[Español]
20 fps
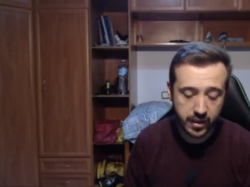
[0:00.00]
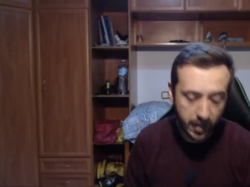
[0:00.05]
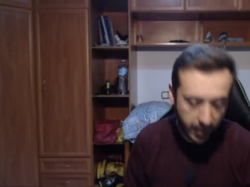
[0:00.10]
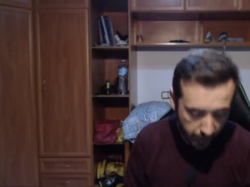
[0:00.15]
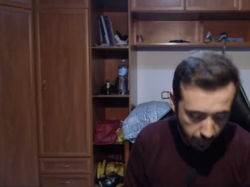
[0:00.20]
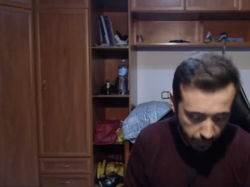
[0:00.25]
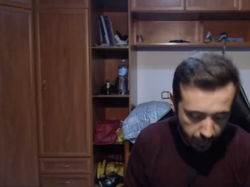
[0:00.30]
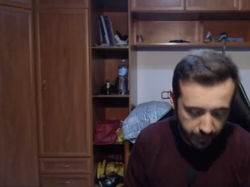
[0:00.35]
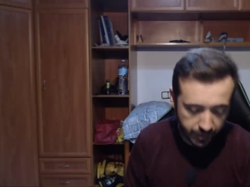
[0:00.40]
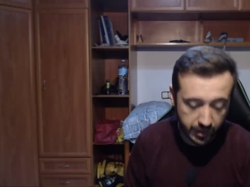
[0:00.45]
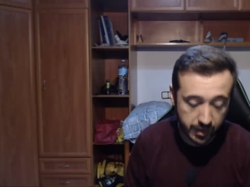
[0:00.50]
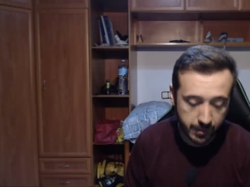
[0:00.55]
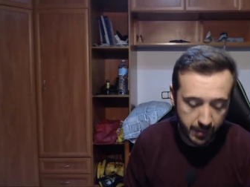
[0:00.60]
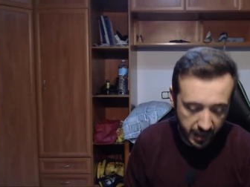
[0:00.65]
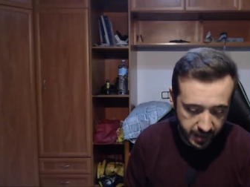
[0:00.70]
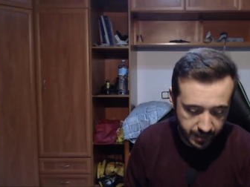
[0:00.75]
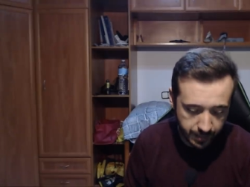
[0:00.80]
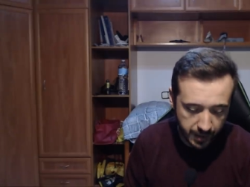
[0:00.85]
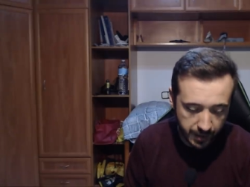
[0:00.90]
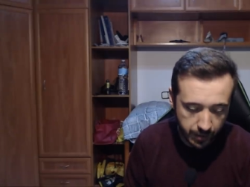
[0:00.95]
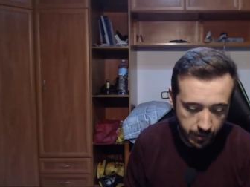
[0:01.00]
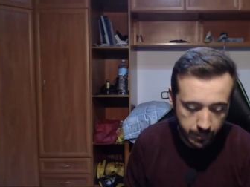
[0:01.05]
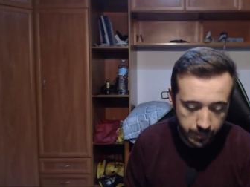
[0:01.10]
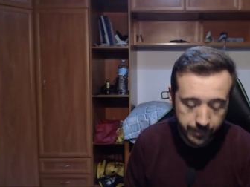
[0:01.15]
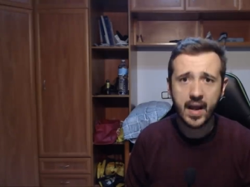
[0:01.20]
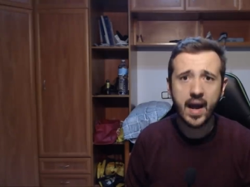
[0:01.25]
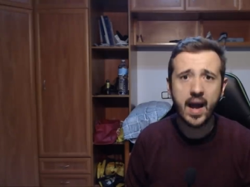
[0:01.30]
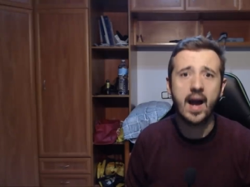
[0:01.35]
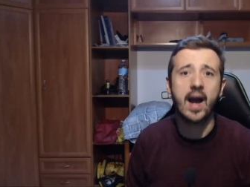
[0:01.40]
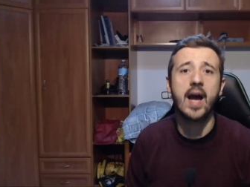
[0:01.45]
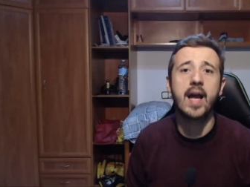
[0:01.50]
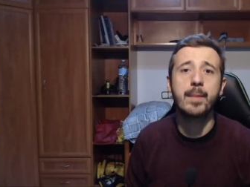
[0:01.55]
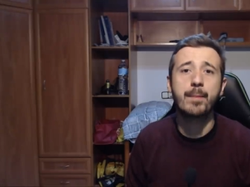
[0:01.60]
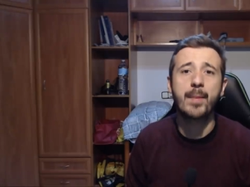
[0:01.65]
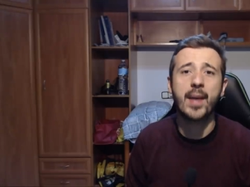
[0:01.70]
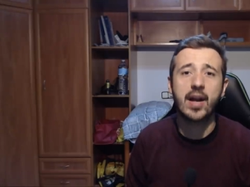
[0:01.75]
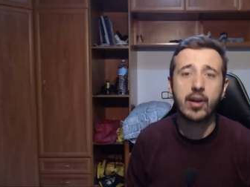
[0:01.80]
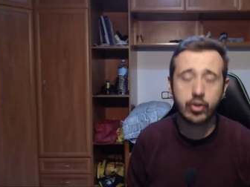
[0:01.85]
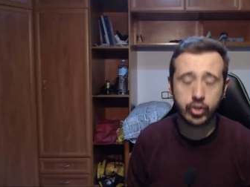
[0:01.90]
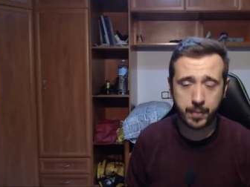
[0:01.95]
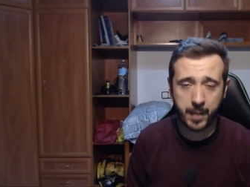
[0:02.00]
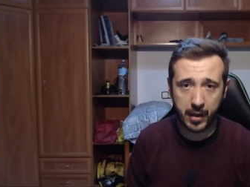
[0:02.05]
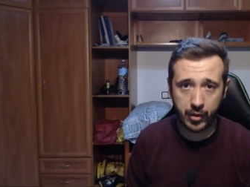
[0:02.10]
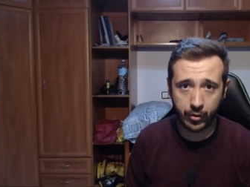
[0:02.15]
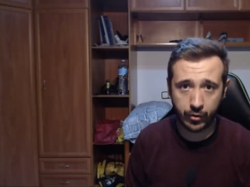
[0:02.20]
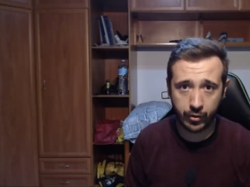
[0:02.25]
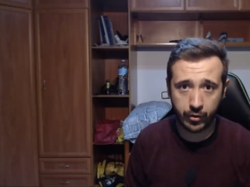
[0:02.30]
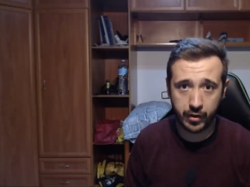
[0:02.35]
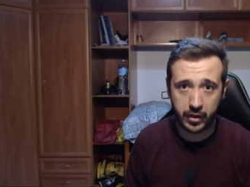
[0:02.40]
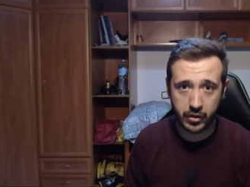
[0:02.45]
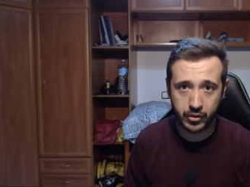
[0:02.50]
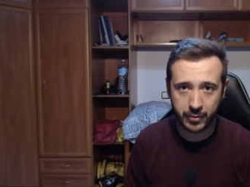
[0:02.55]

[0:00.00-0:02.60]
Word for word: Quiero decir, me explico. Hay palos para los dos lados,